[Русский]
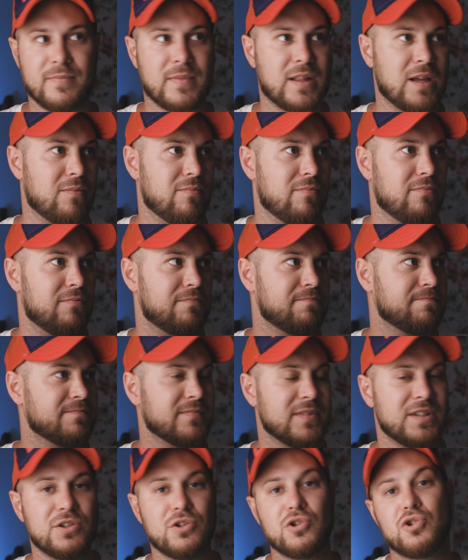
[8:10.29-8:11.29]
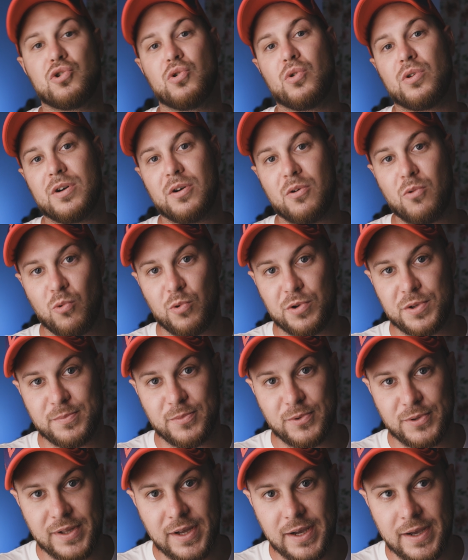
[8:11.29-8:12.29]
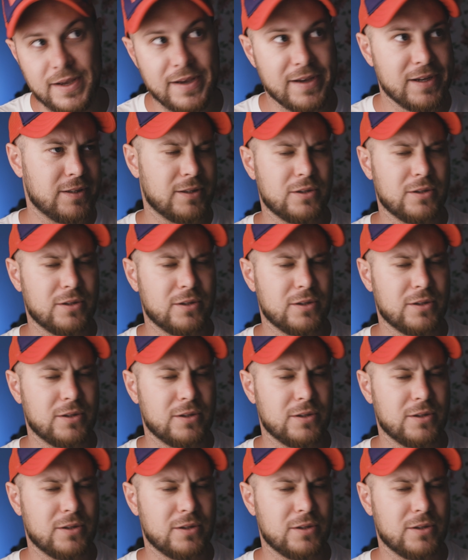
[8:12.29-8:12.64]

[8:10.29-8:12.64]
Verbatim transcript: там и еще какую-нибудь, да.